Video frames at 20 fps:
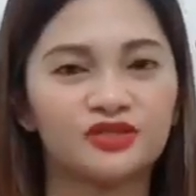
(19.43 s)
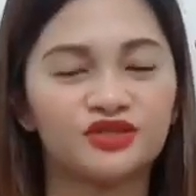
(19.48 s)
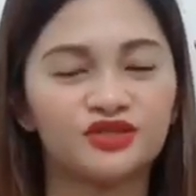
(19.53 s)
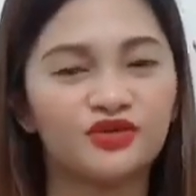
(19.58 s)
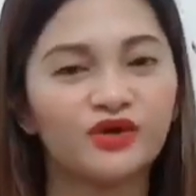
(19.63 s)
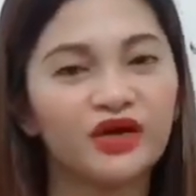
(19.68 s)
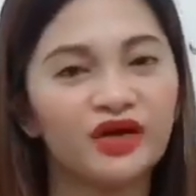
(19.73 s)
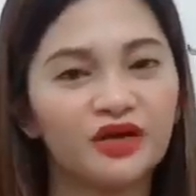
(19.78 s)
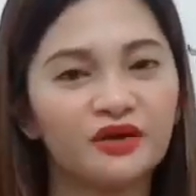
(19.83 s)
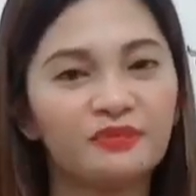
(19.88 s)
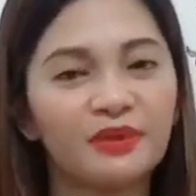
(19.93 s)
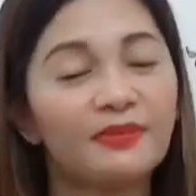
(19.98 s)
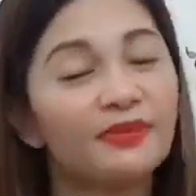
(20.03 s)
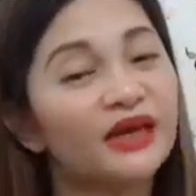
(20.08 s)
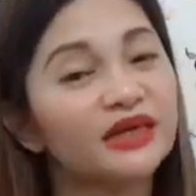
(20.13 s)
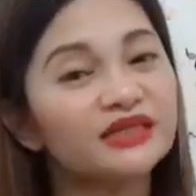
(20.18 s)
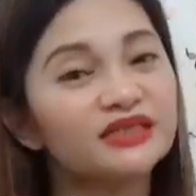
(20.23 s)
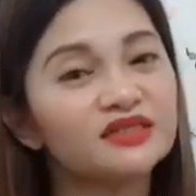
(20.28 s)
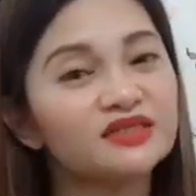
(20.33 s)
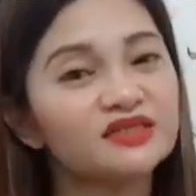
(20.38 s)
So ngayon,
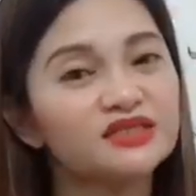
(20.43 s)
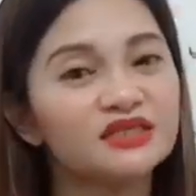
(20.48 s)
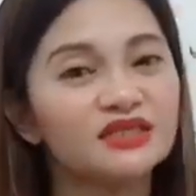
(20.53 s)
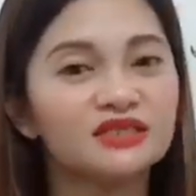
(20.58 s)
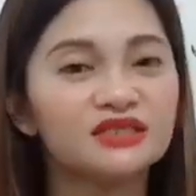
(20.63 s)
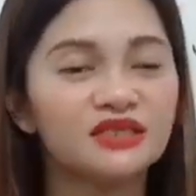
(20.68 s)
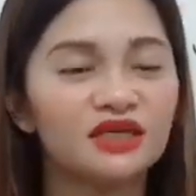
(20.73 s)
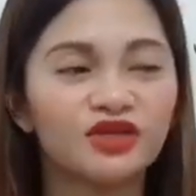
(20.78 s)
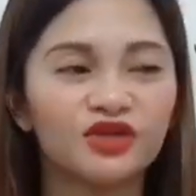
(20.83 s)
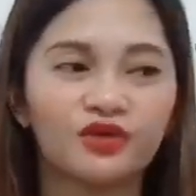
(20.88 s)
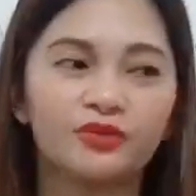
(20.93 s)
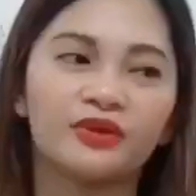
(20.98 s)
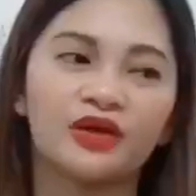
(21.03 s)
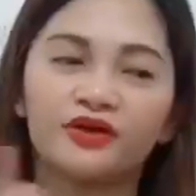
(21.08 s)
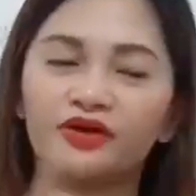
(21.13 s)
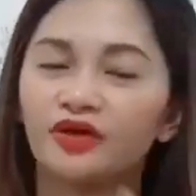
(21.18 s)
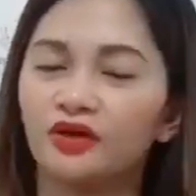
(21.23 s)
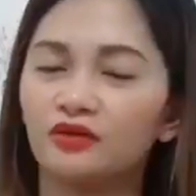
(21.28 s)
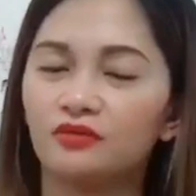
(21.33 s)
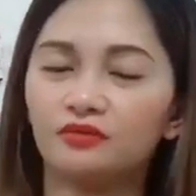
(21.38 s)
ipapakita ko sa inyo,
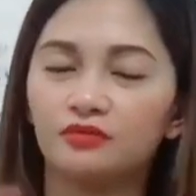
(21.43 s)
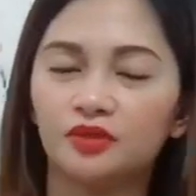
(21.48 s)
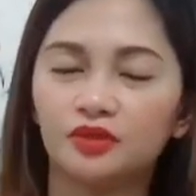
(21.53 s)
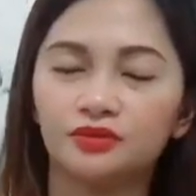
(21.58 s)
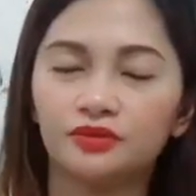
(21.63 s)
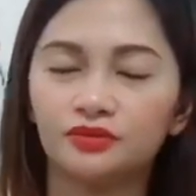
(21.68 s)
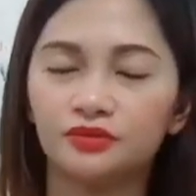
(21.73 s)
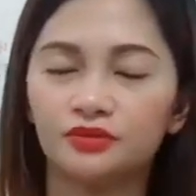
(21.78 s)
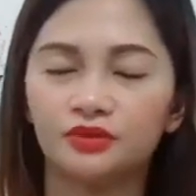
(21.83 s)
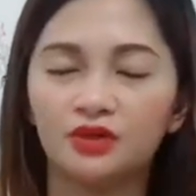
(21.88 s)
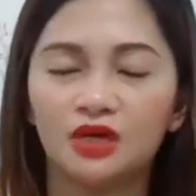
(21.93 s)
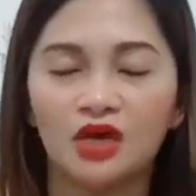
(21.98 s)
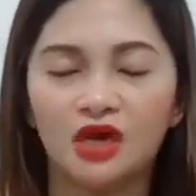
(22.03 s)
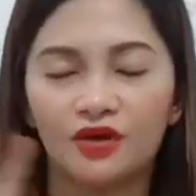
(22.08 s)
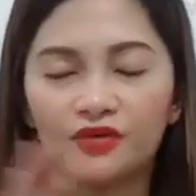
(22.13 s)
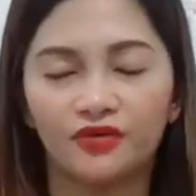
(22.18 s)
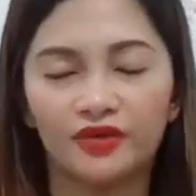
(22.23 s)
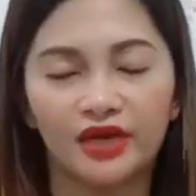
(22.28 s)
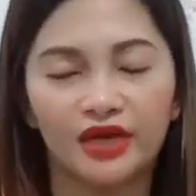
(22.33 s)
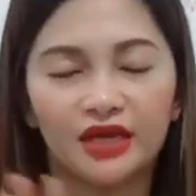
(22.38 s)
mayroon akong blue,
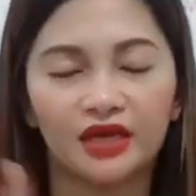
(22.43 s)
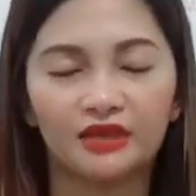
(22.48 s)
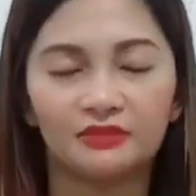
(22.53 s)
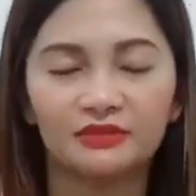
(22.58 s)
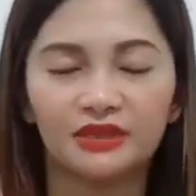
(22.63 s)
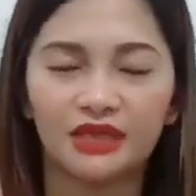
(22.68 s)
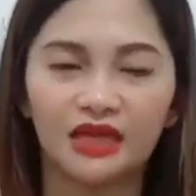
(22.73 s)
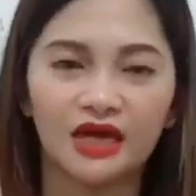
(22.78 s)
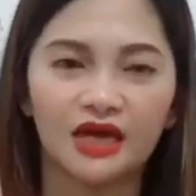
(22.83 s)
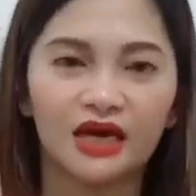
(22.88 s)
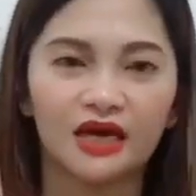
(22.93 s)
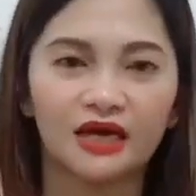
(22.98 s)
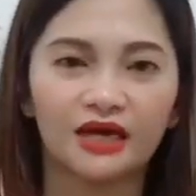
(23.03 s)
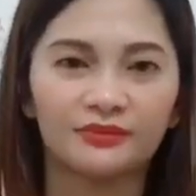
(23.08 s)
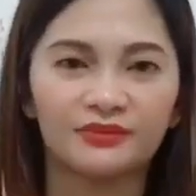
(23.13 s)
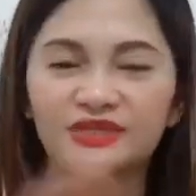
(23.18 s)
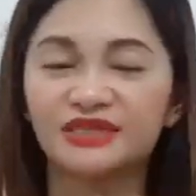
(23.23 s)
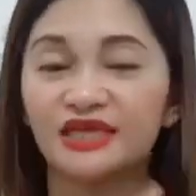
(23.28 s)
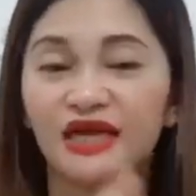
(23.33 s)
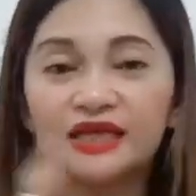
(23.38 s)
red, black,
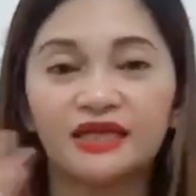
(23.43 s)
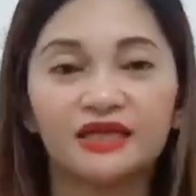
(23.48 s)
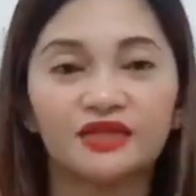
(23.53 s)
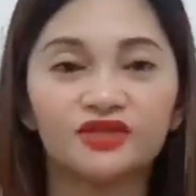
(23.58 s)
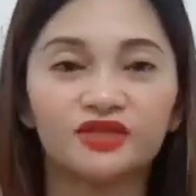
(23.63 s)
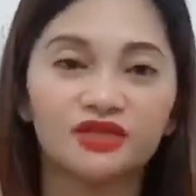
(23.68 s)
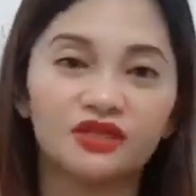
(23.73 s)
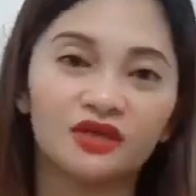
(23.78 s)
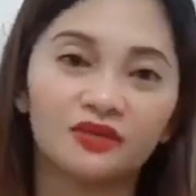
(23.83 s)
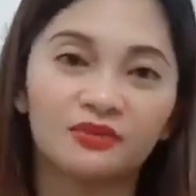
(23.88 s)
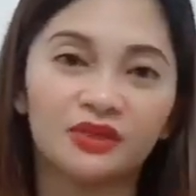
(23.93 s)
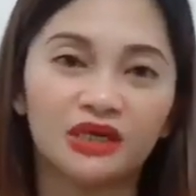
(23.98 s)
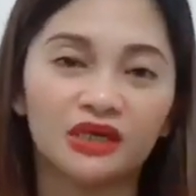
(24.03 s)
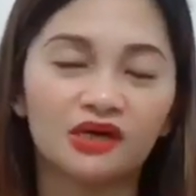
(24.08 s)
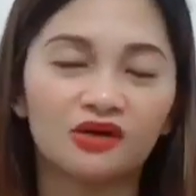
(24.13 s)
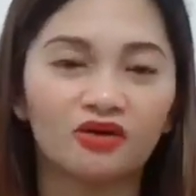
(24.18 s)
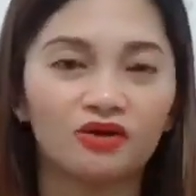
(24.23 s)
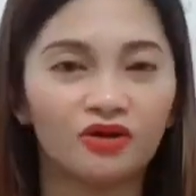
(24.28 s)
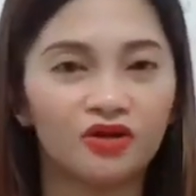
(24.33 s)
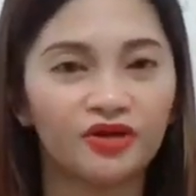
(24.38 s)
basta nandun na yung mga
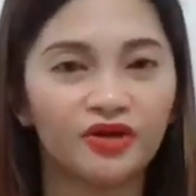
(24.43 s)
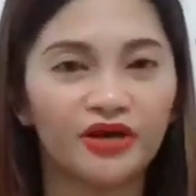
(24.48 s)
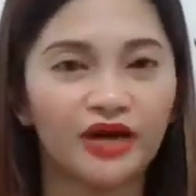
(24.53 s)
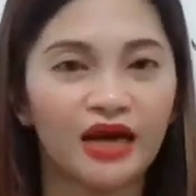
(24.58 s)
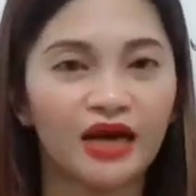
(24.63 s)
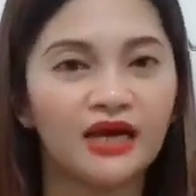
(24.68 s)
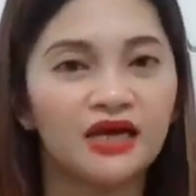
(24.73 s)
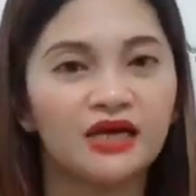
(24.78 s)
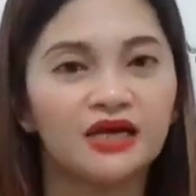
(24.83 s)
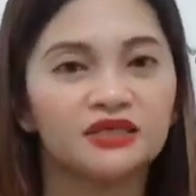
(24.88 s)
color ah.